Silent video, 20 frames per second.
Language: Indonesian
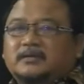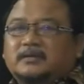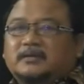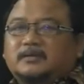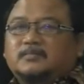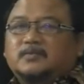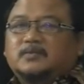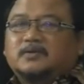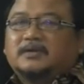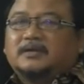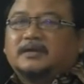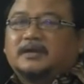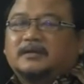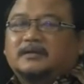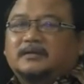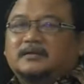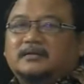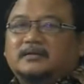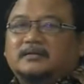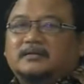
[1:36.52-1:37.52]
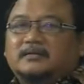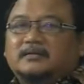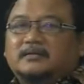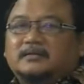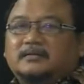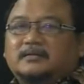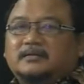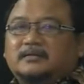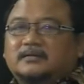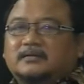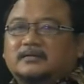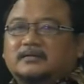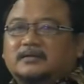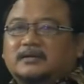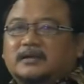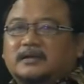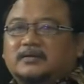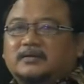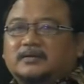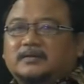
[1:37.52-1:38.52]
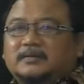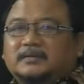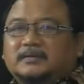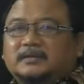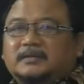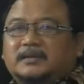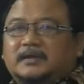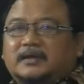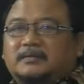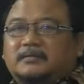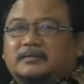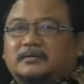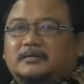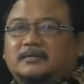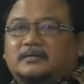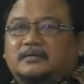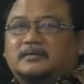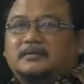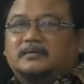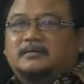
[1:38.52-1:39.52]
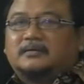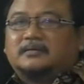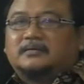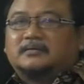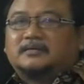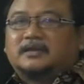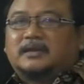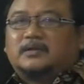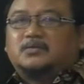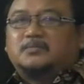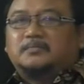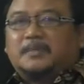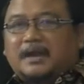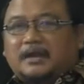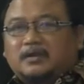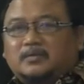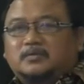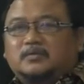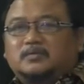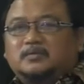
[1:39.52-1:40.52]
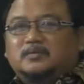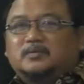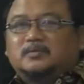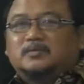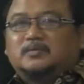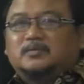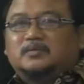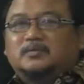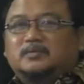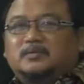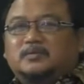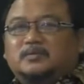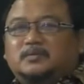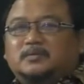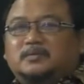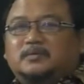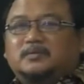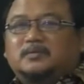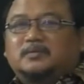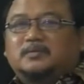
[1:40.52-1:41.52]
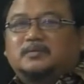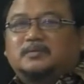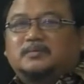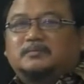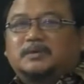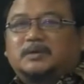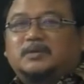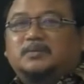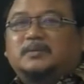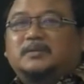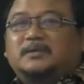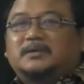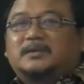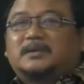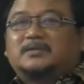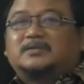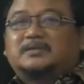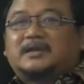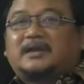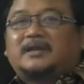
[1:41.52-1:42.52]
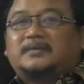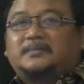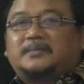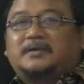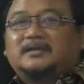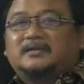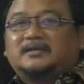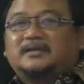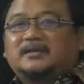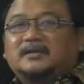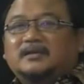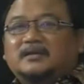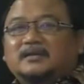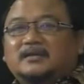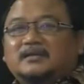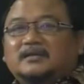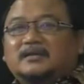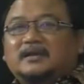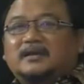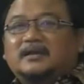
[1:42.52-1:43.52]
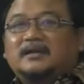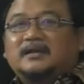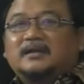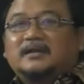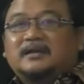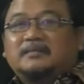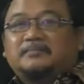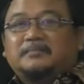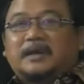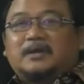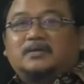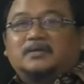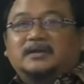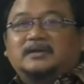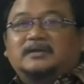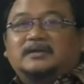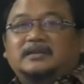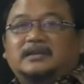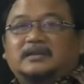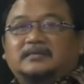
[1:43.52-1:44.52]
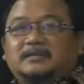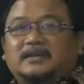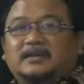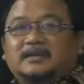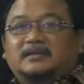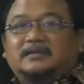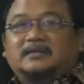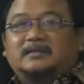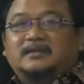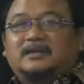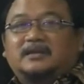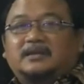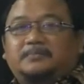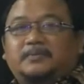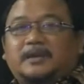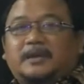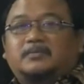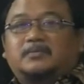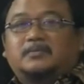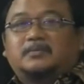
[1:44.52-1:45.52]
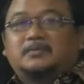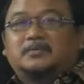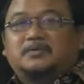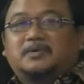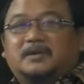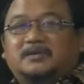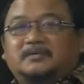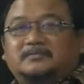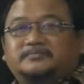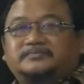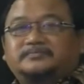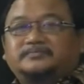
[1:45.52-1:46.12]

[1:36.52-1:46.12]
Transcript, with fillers: kemudian kalau ini tidak selalu malu untuk untuk berwirausaha, ya, Pak. Kadang-kadang kan malu ini kan jadi jadi problem juga.